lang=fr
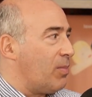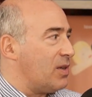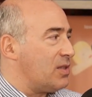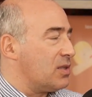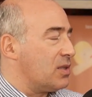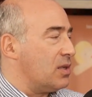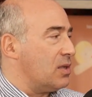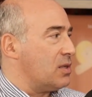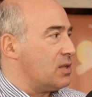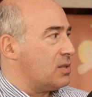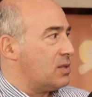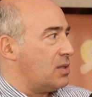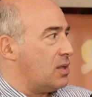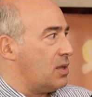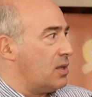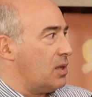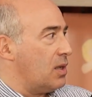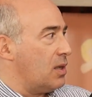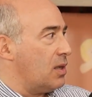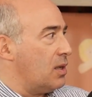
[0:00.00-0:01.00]
parce que
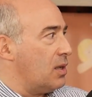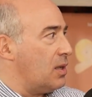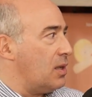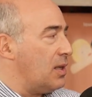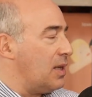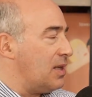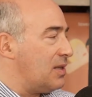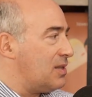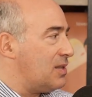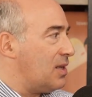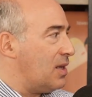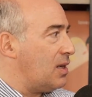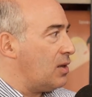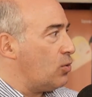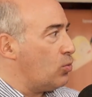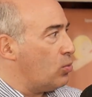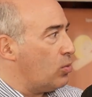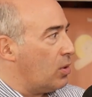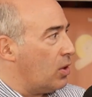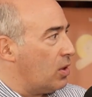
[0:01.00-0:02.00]
c'est euh,
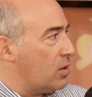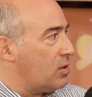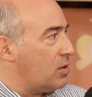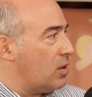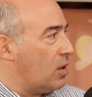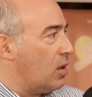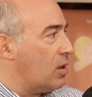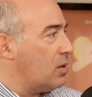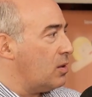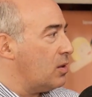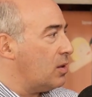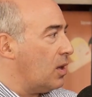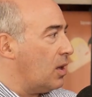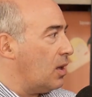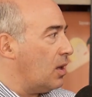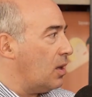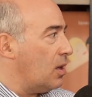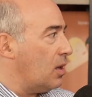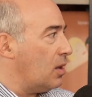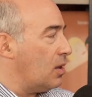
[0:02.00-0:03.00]
l'été ou l'automne,
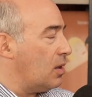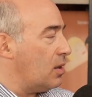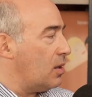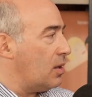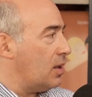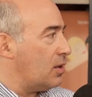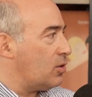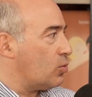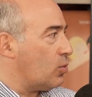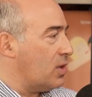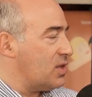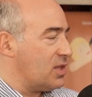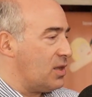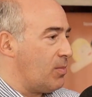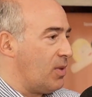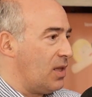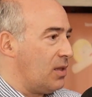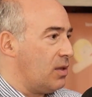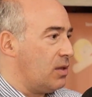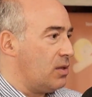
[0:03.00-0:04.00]
la
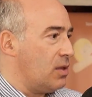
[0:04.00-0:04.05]
troisième